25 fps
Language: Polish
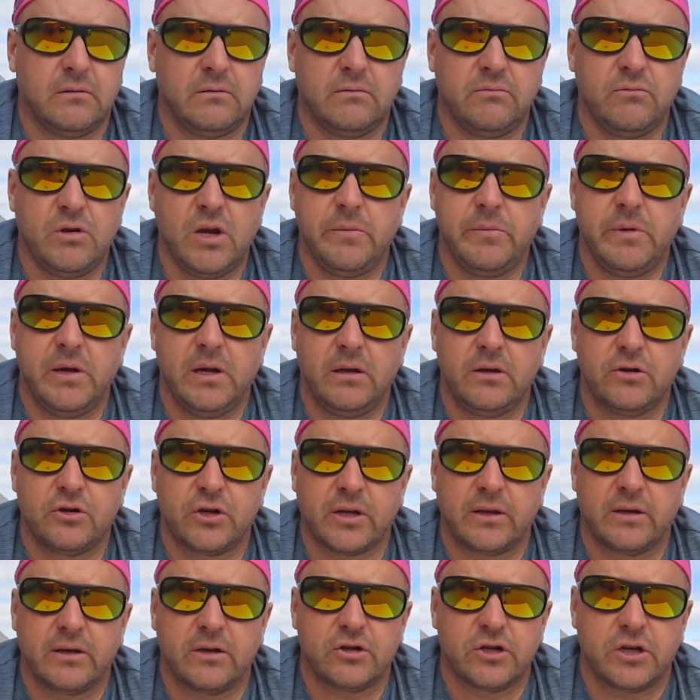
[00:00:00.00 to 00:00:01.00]
nie mieli
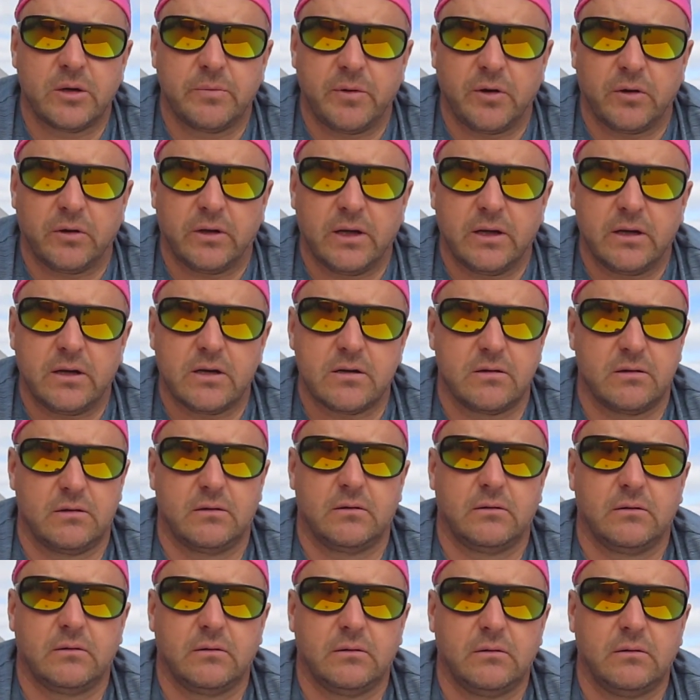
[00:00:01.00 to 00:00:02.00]
żadnych szczepionek.
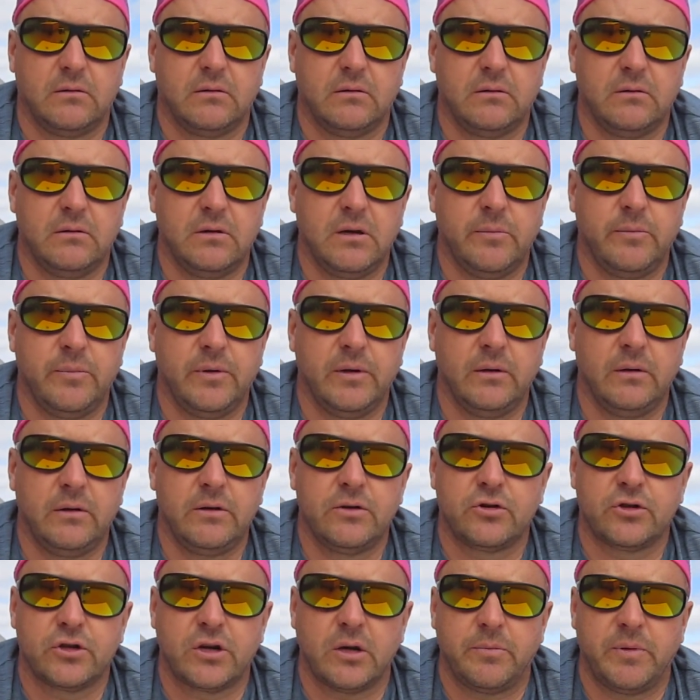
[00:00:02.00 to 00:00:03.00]
Y, nie byli
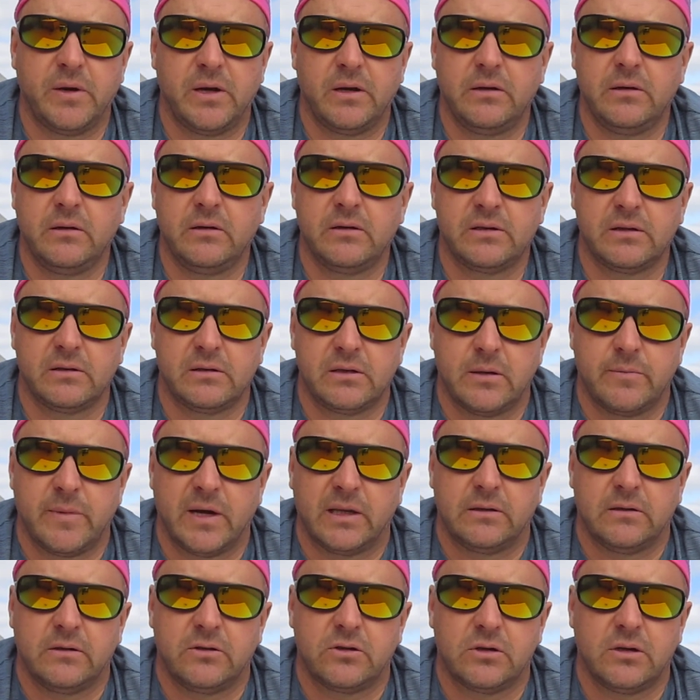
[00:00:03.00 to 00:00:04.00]
szczepieni
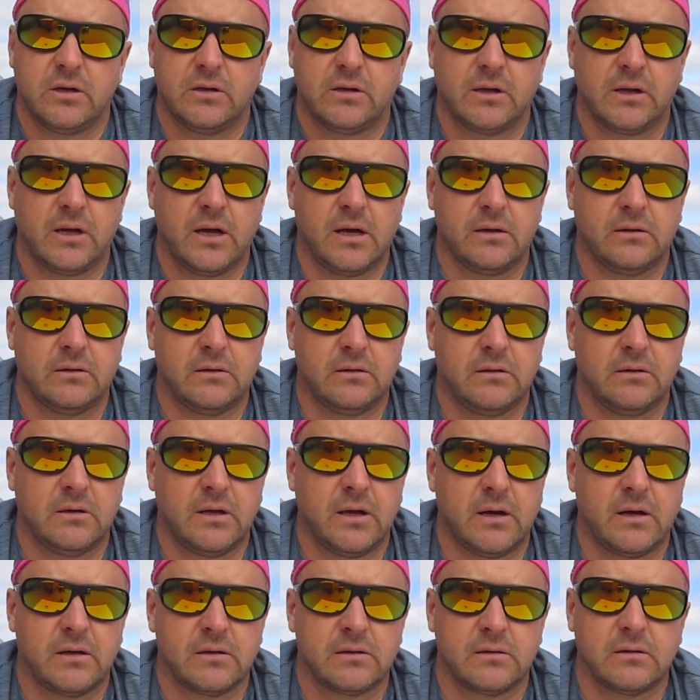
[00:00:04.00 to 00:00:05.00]
systematycznie, tak jak
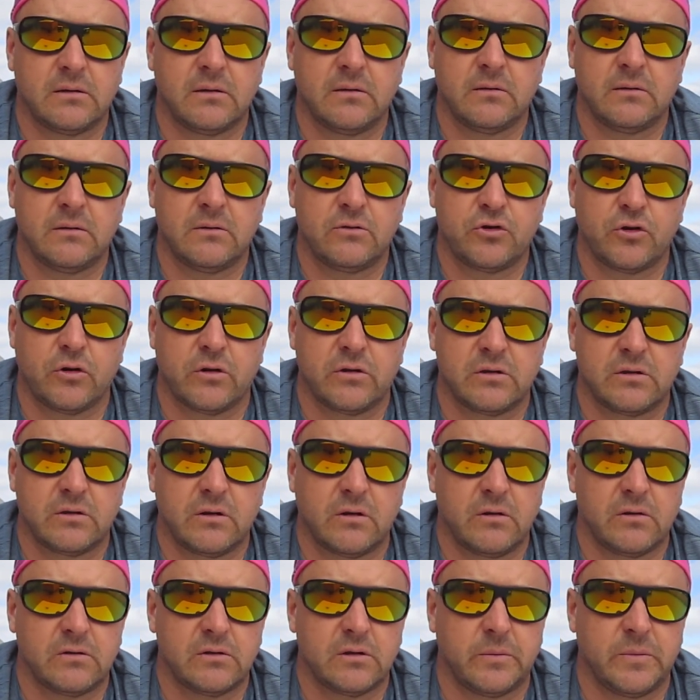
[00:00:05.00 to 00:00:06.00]
teraz y, George
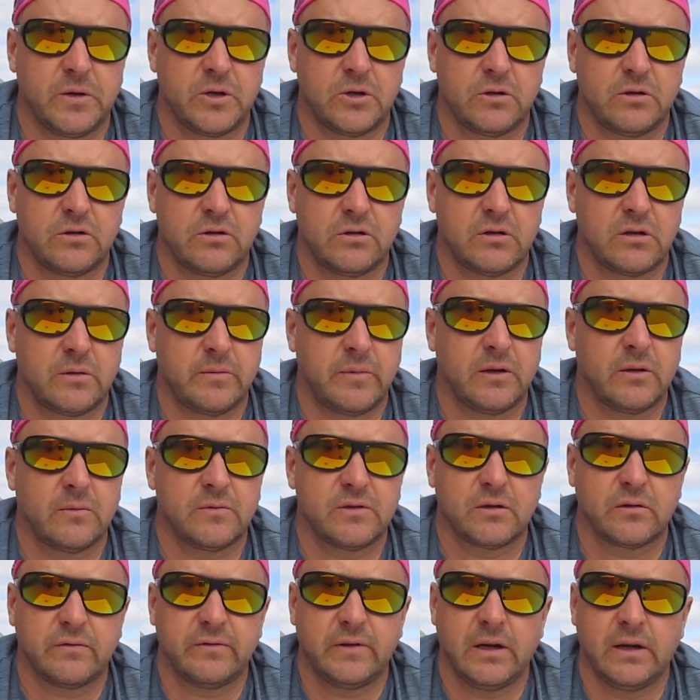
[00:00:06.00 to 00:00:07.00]
Soros sobie życzy, że będą
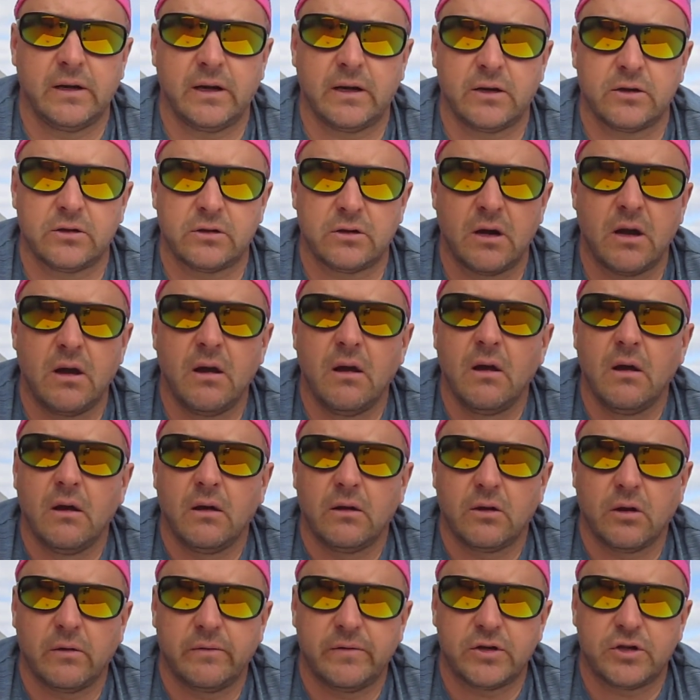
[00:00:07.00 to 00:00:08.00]
co chwilę jakieś
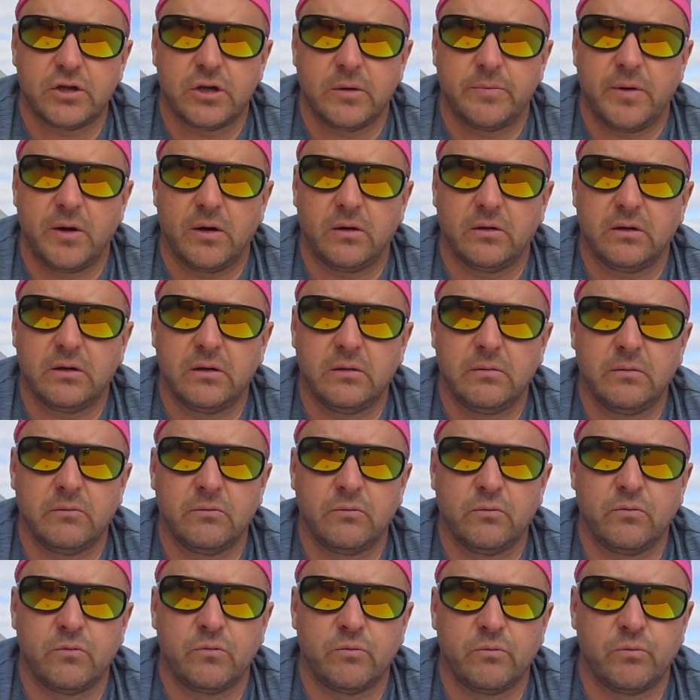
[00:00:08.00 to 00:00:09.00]
nowe szczepionki
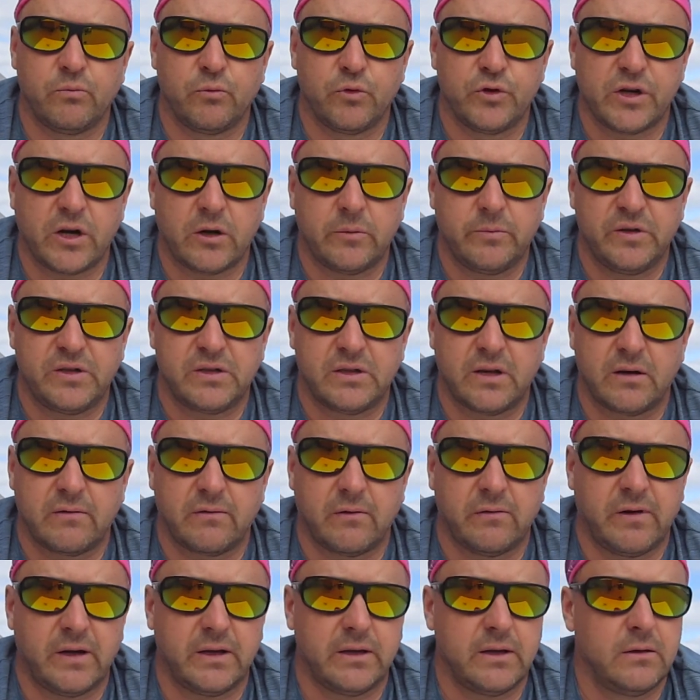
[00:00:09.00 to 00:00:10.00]
musiały być
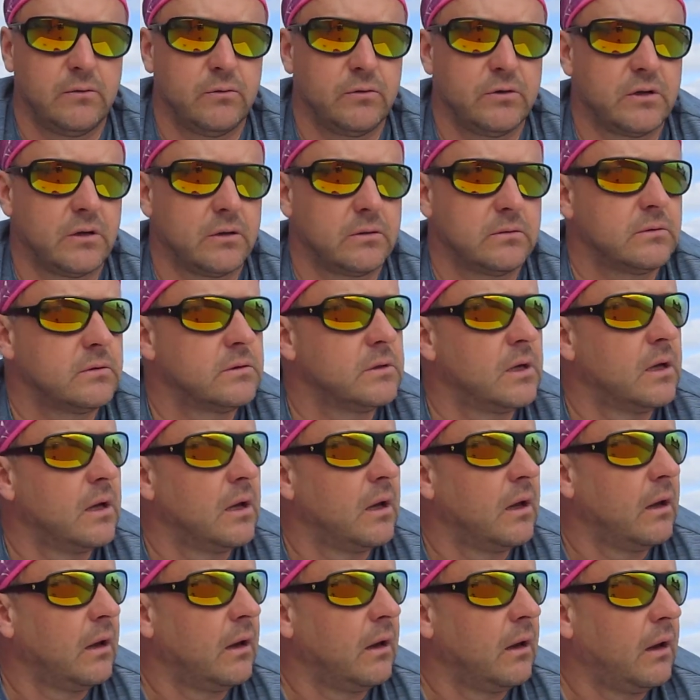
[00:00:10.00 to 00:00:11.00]
serwowane ludziom.
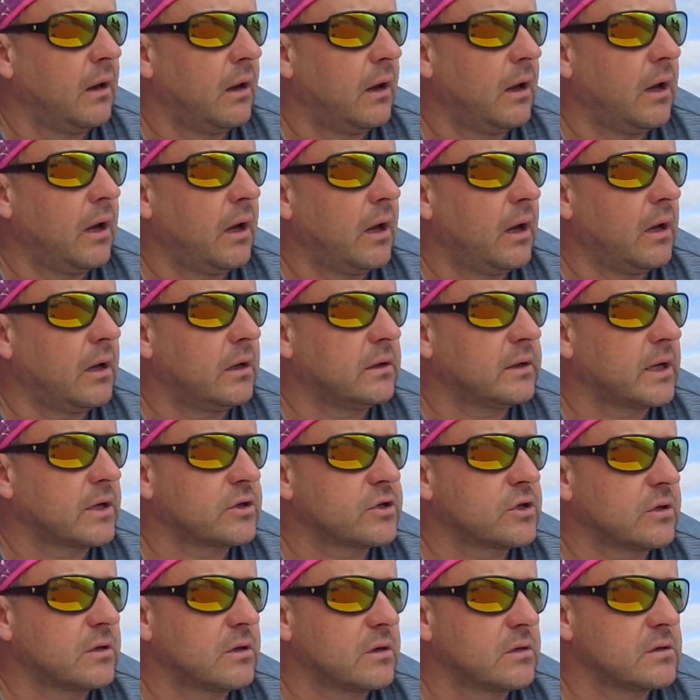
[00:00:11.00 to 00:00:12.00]
E,
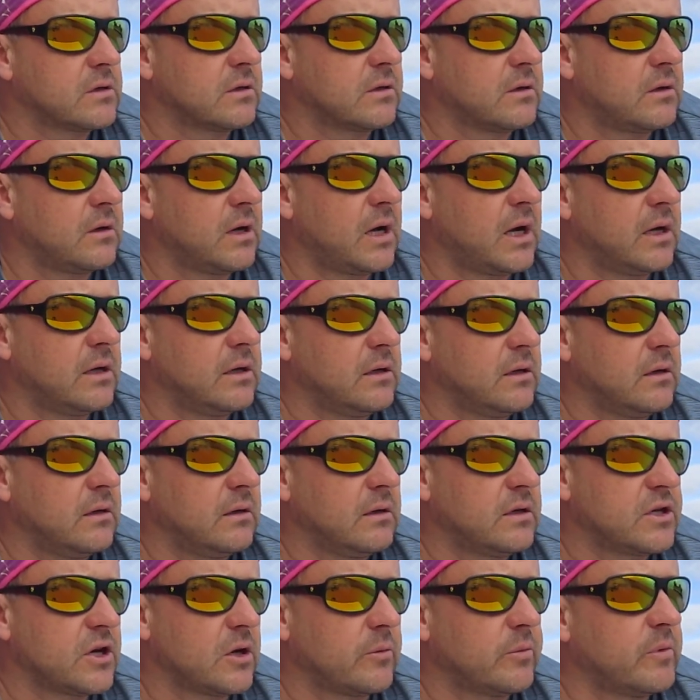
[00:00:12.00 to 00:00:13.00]
także drodzy kochani,
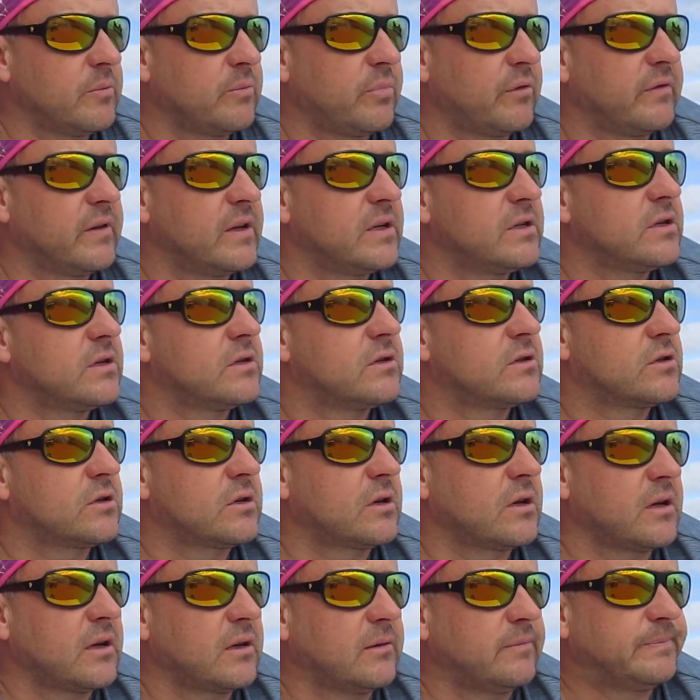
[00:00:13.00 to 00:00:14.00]
chciałbym powiedzieć,
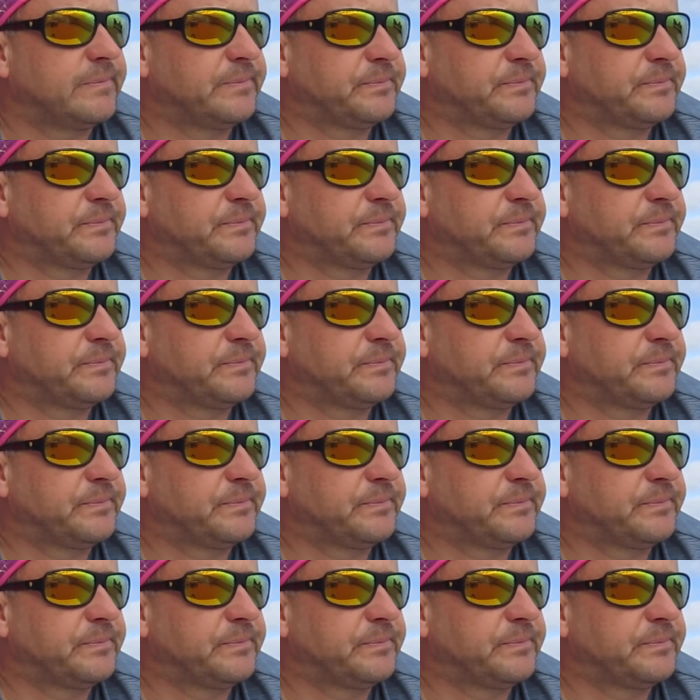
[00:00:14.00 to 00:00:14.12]
że